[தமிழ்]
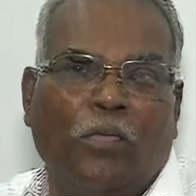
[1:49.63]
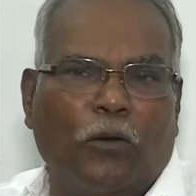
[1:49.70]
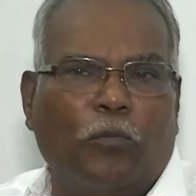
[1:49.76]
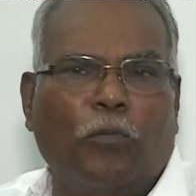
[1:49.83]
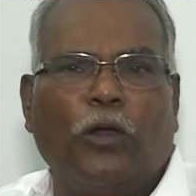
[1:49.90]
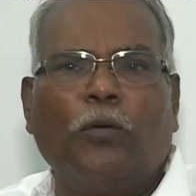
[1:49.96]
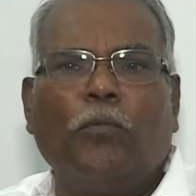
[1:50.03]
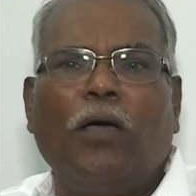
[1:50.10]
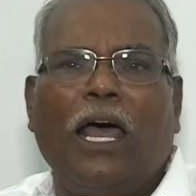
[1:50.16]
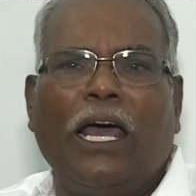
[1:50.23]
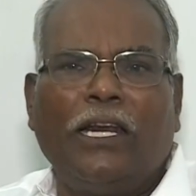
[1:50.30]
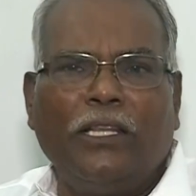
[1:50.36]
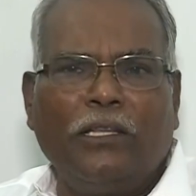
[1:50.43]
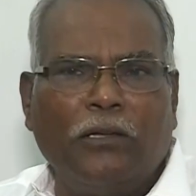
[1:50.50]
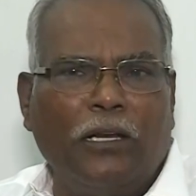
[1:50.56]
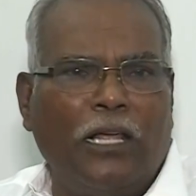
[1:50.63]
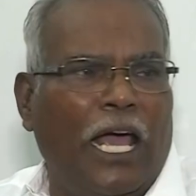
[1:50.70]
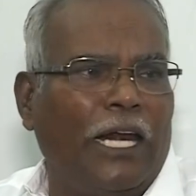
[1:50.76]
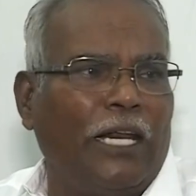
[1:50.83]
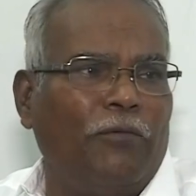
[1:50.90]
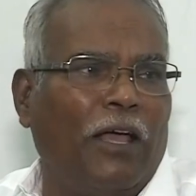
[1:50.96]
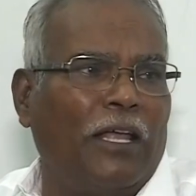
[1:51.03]
ரொம்ப ரொம்ப
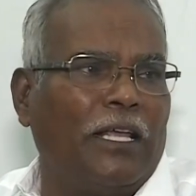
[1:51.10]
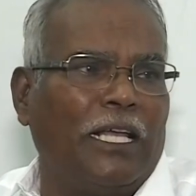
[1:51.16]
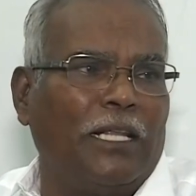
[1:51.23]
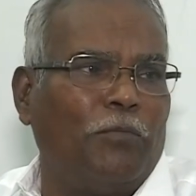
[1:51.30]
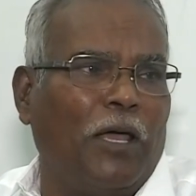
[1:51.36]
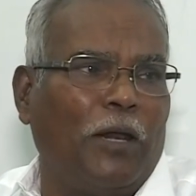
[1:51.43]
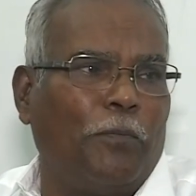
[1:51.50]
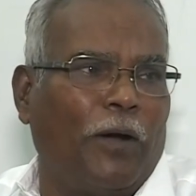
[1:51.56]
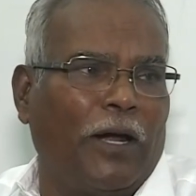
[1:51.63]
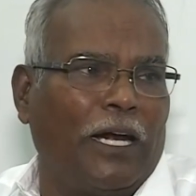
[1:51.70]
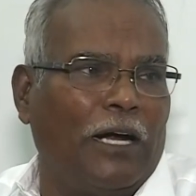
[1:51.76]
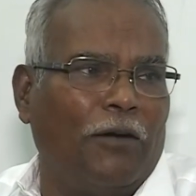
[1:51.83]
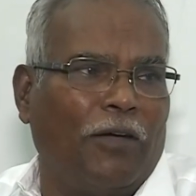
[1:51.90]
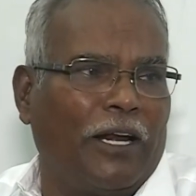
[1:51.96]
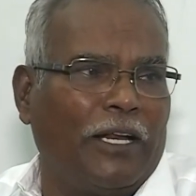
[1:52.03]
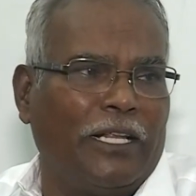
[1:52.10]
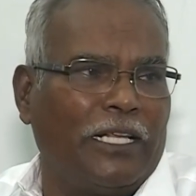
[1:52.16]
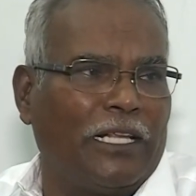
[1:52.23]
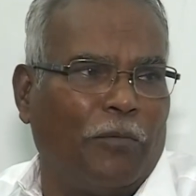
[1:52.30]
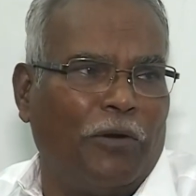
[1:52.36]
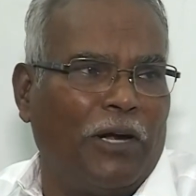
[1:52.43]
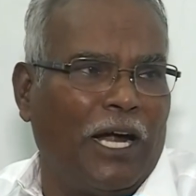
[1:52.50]
அறிவுகளும் அறிவாக தான் இது மாதிரி படங்கள் வர்றதே
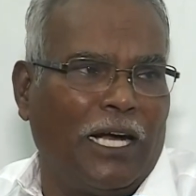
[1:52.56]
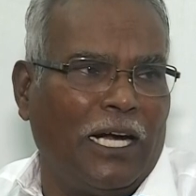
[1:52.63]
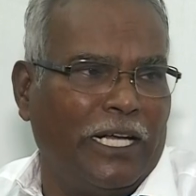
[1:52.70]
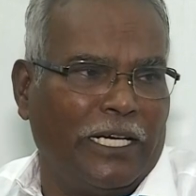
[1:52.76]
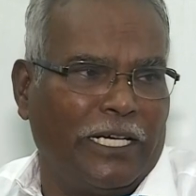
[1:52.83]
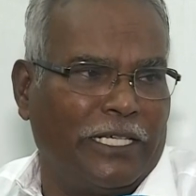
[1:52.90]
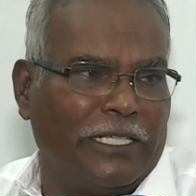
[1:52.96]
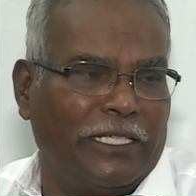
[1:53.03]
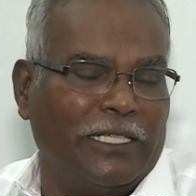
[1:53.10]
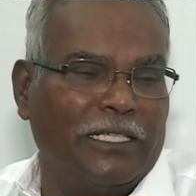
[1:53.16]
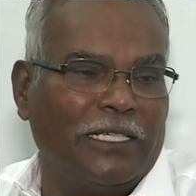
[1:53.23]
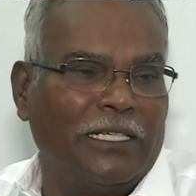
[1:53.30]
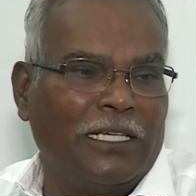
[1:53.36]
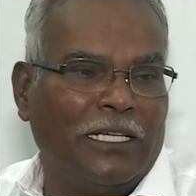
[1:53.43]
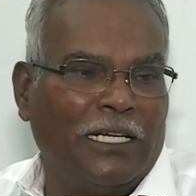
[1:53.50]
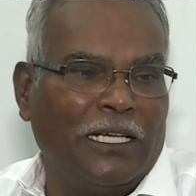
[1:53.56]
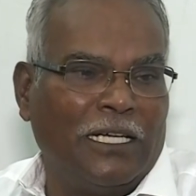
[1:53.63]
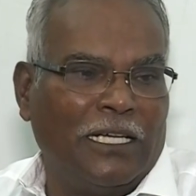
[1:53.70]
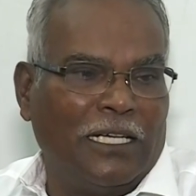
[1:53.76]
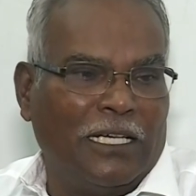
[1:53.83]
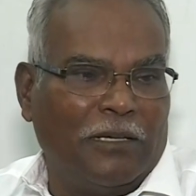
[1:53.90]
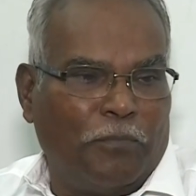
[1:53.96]
தமிழ்நாட்டில் இருக்குது
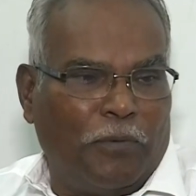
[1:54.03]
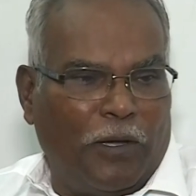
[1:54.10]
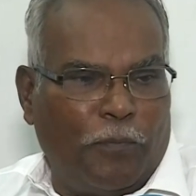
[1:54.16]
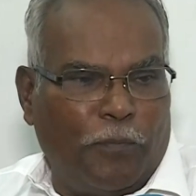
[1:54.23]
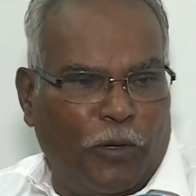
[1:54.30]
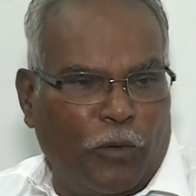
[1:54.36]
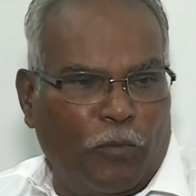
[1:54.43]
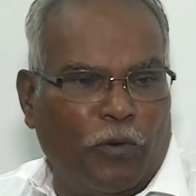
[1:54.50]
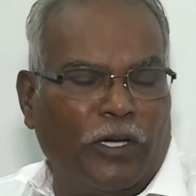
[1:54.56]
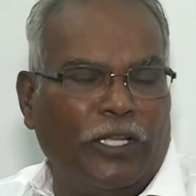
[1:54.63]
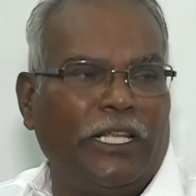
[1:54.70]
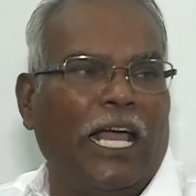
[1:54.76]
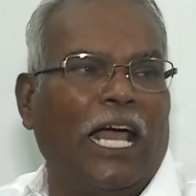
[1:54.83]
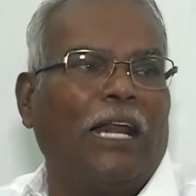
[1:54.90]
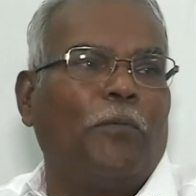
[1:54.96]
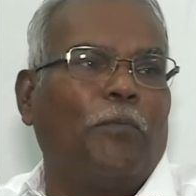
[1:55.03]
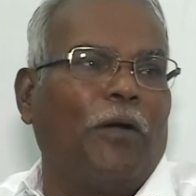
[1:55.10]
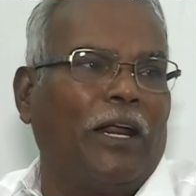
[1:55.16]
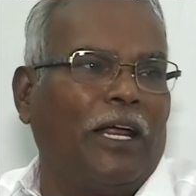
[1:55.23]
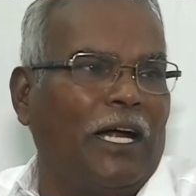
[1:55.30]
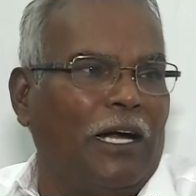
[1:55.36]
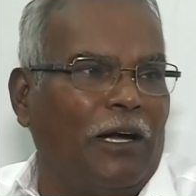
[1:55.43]
இப்போ பெரும்பகுதியான
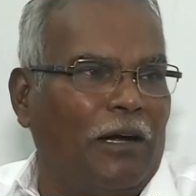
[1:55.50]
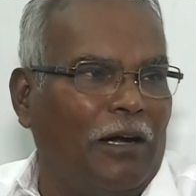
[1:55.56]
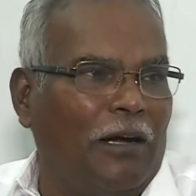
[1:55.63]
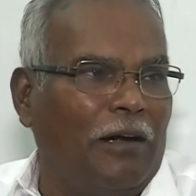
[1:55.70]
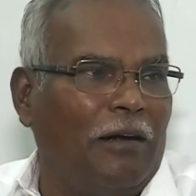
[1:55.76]
படங்கள்